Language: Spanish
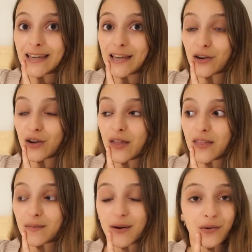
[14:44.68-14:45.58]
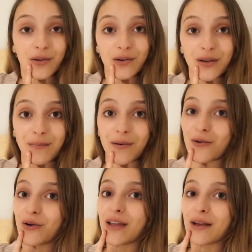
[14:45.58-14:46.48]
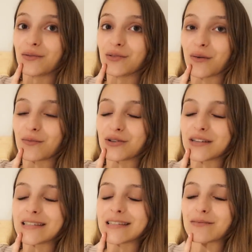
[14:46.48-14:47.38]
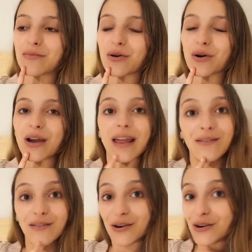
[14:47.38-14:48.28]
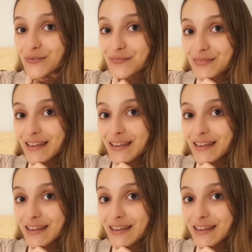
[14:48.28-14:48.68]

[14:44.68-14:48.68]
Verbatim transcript: que no quiero hacer más ruido, que espero que os haya gustado muchísimo el vlog